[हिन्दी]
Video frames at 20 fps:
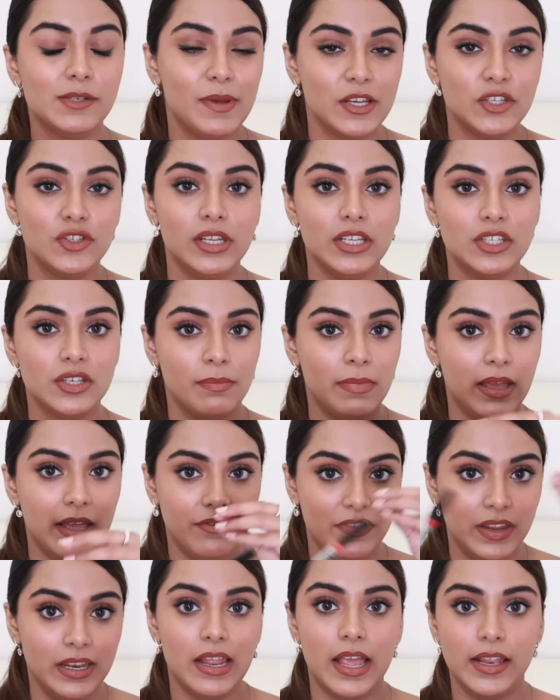स्पेशली जब मैं
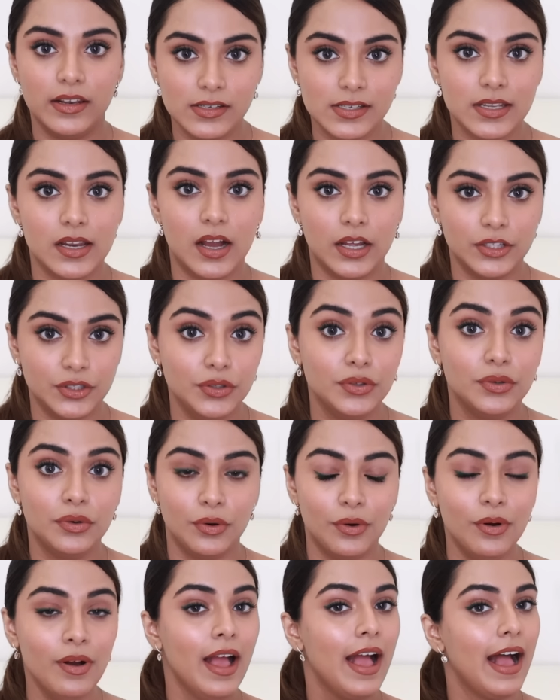विंग लाइनर्स लगाती हूँ यू
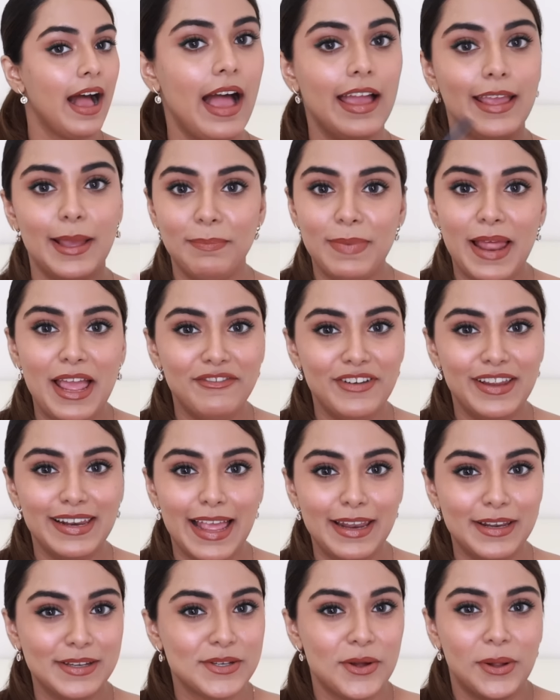नो आई अप्लाई विंग
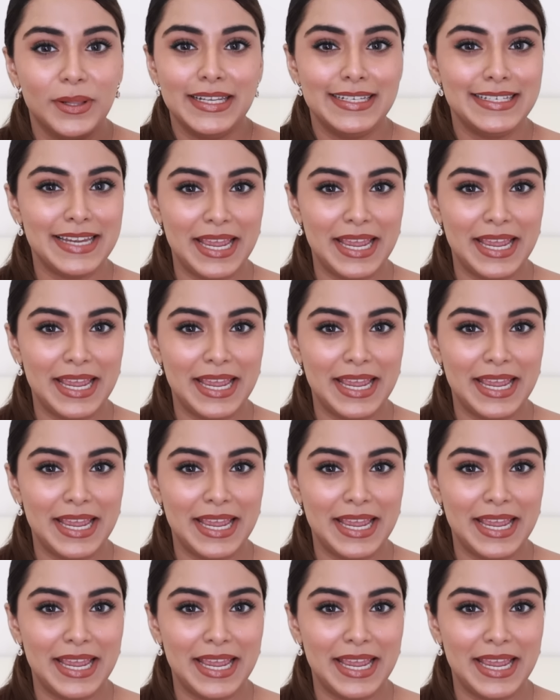लाइनर्स ऑल द